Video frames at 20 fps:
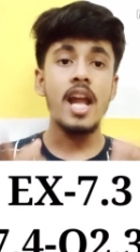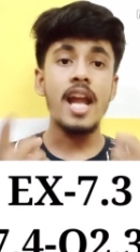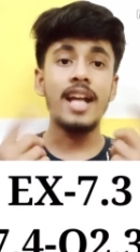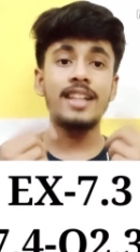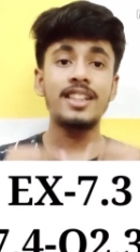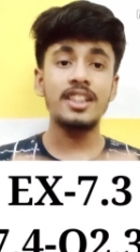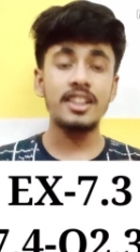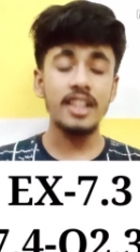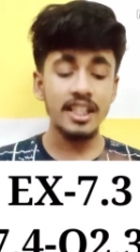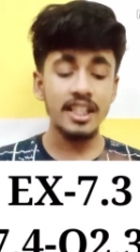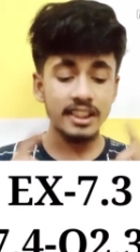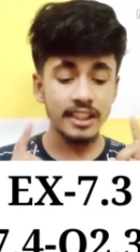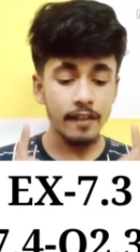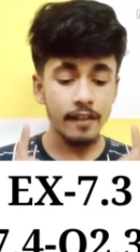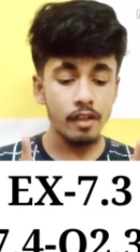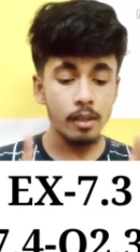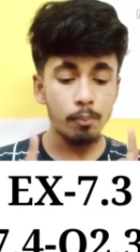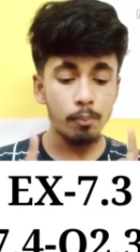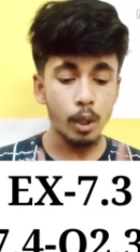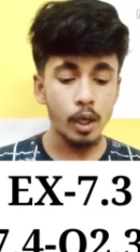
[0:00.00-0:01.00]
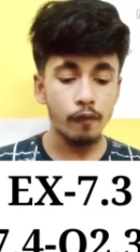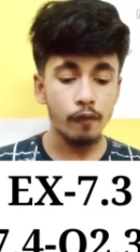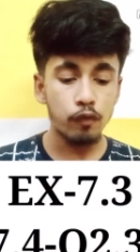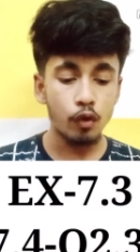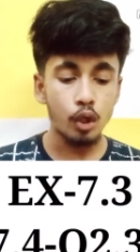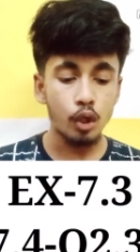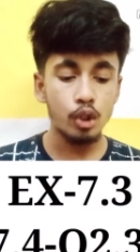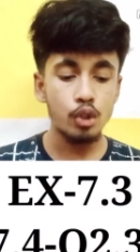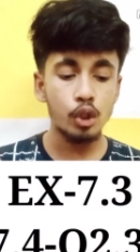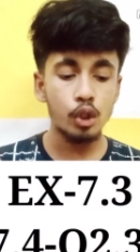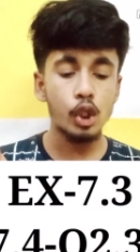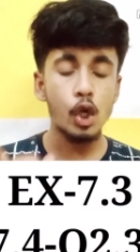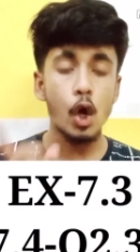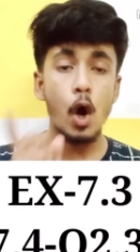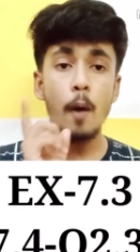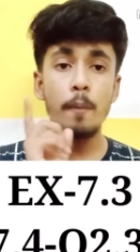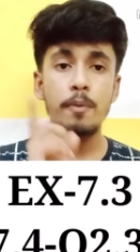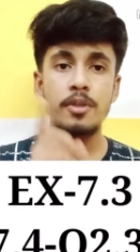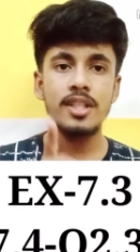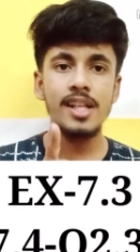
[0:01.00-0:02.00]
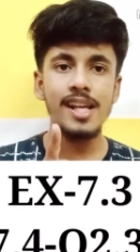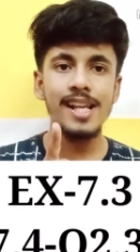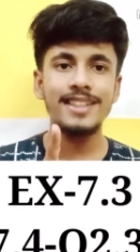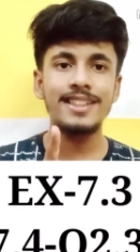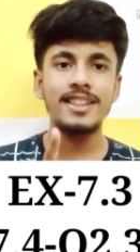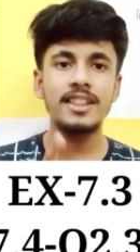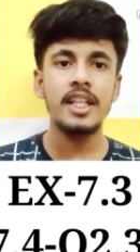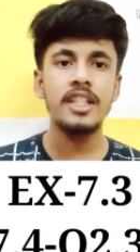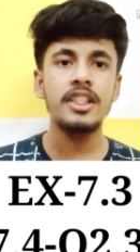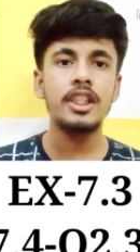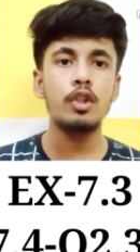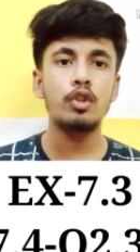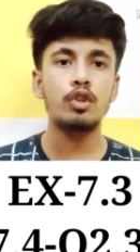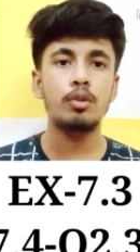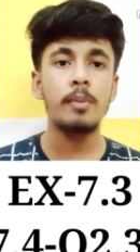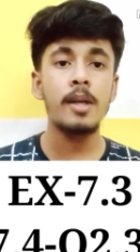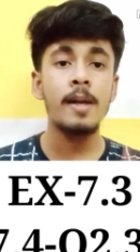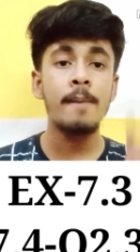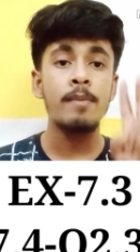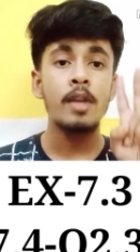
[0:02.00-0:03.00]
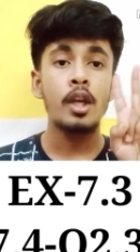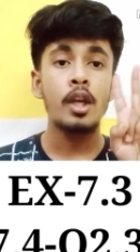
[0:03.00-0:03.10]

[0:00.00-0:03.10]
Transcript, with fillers: एक्सरसाइज 7.4 जो कि ऑप्शनल एक्सरसाइज है उसमें